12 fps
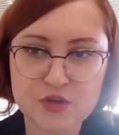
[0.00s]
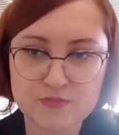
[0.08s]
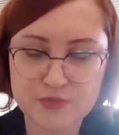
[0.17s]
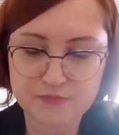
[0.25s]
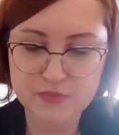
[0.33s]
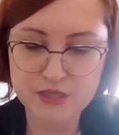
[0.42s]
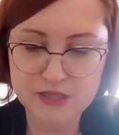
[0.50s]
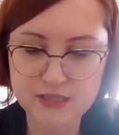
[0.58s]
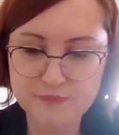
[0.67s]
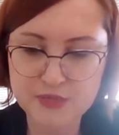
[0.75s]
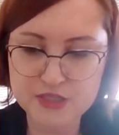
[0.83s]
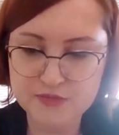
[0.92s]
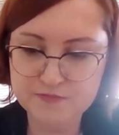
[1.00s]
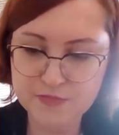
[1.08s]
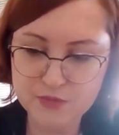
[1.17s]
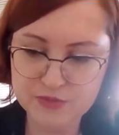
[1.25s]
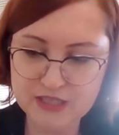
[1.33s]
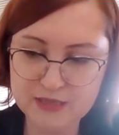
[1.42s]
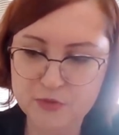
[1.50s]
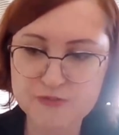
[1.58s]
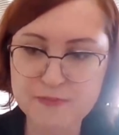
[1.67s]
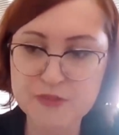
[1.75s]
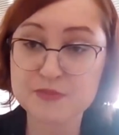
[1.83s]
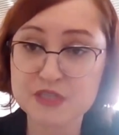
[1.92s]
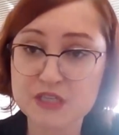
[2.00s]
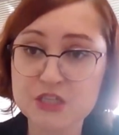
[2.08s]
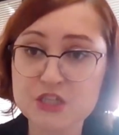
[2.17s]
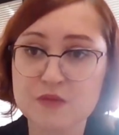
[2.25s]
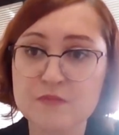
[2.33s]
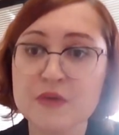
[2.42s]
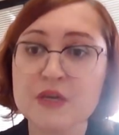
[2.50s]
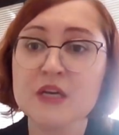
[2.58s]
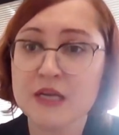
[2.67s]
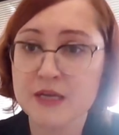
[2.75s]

ogromnym napięciem, po takim ogromnym napięciem też, psychicznym.